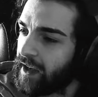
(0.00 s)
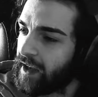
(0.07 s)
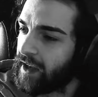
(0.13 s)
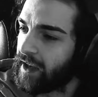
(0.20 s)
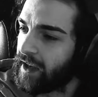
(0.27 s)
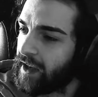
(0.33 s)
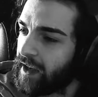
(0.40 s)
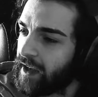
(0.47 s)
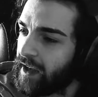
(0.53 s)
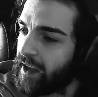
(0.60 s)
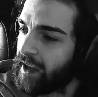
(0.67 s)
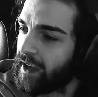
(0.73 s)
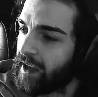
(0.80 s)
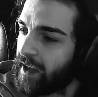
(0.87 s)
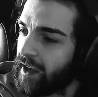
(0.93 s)
Yani
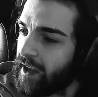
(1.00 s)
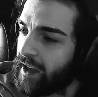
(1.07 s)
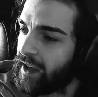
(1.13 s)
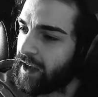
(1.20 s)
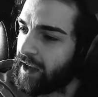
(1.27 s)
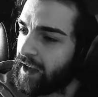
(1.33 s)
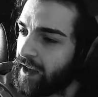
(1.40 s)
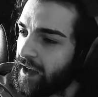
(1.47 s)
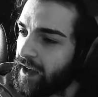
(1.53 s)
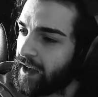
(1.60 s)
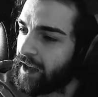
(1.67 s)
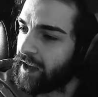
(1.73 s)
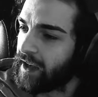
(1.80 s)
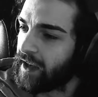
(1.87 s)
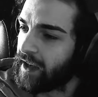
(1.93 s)
doğru ben de öyle
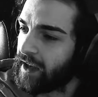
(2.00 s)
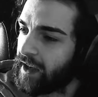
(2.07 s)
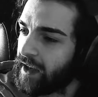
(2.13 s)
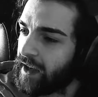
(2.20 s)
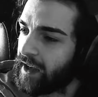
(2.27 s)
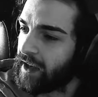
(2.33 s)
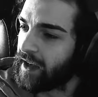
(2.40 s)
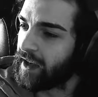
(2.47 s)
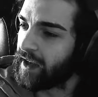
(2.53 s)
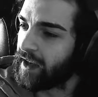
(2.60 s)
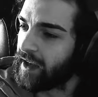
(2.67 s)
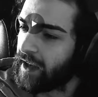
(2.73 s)
oynuyorum. Bir şey diyemedim.